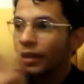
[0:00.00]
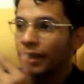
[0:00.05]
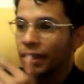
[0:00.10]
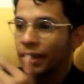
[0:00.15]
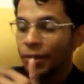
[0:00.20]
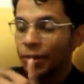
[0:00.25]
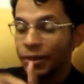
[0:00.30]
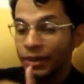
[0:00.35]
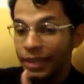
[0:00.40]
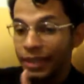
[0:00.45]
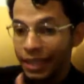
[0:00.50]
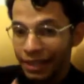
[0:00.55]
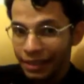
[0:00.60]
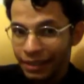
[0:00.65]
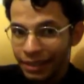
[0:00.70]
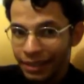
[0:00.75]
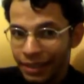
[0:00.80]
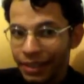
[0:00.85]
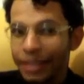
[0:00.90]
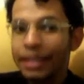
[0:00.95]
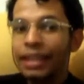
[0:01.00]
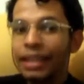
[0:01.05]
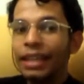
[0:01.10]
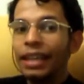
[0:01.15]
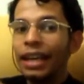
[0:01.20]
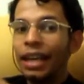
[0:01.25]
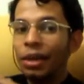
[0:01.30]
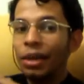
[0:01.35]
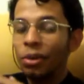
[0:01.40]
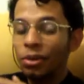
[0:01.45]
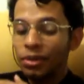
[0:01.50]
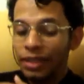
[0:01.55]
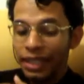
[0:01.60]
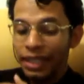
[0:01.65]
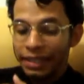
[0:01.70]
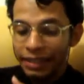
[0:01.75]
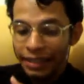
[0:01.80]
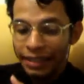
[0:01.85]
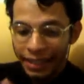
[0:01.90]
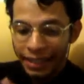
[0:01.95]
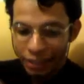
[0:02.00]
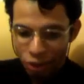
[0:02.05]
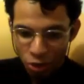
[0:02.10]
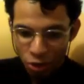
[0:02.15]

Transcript: O que acontece? Acontece que